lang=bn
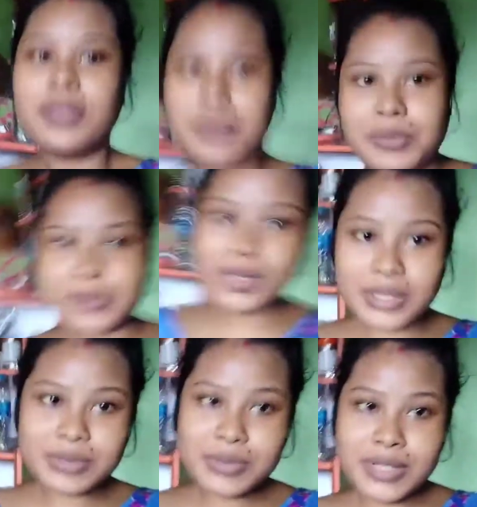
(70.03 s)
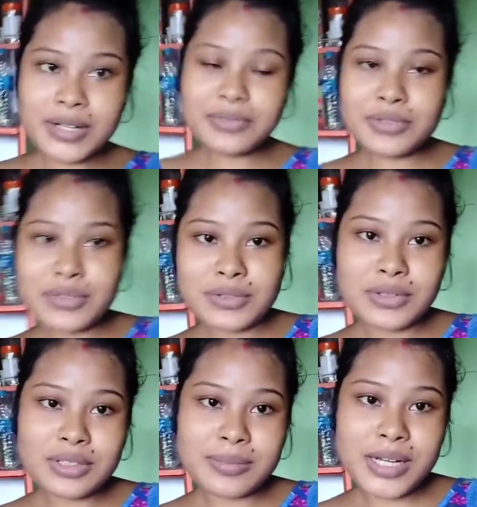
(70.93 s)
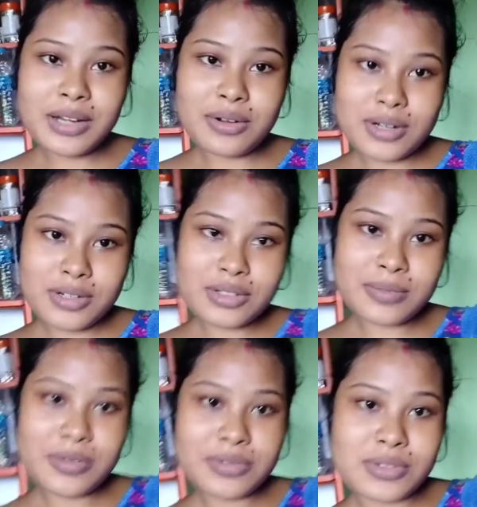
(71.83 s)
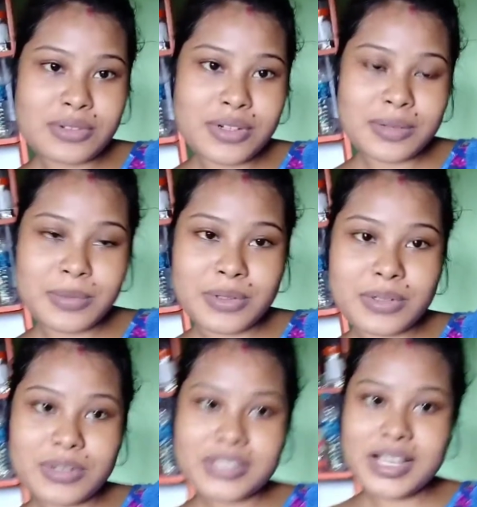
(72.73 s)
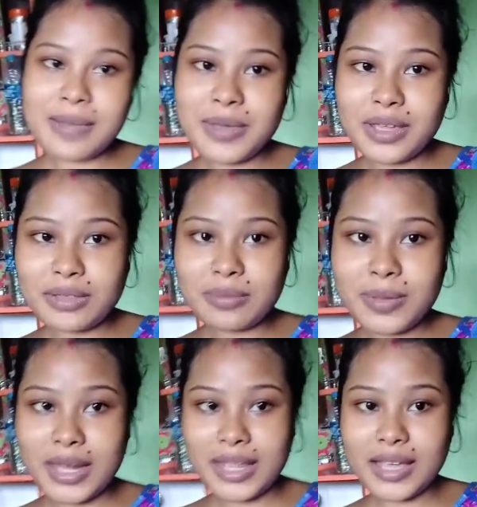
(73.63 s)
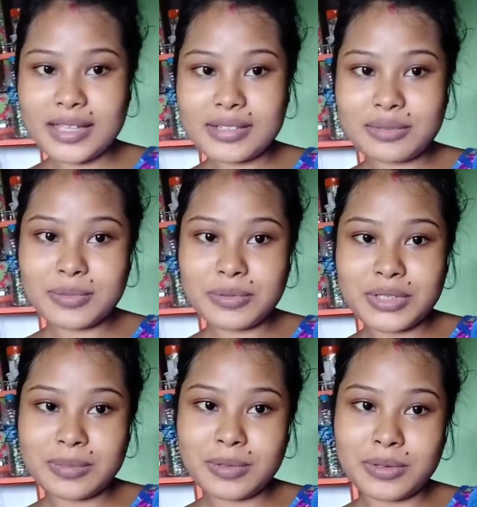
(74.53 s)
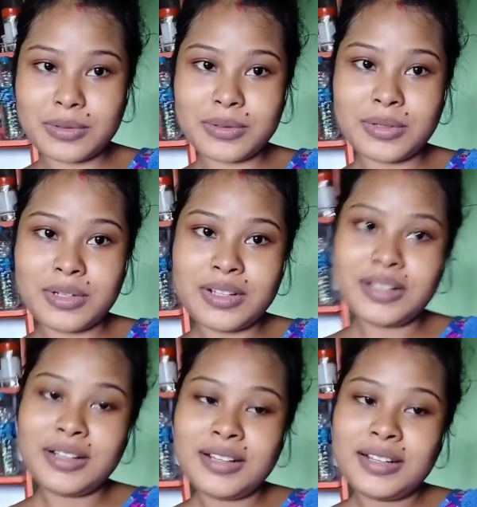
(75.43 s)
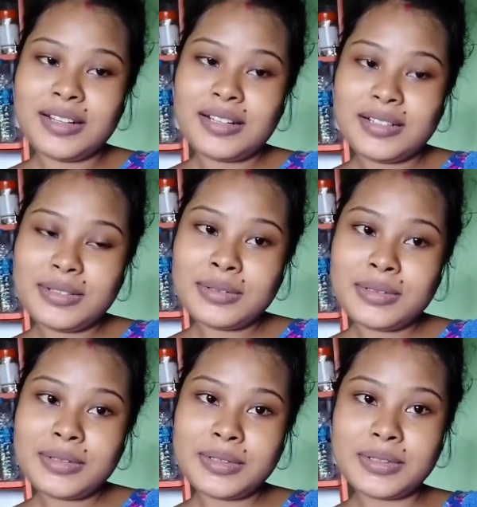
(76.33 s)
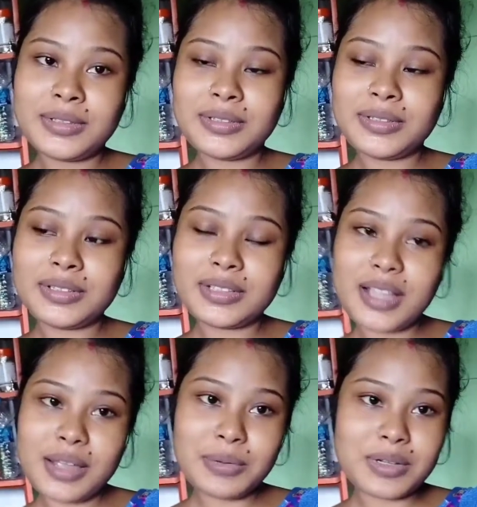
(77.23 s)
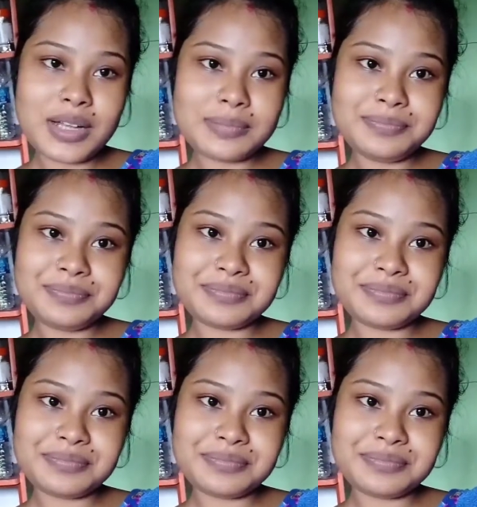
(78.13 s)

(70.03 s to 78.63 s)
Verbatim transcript: তো একটু আগে ফোন করলো মানে নটার সময় ফোন করে বললো যে আমি কিন্তু বেরিয়ে গেছি তুমি উঠে পড়ো তো তাই উঠলাম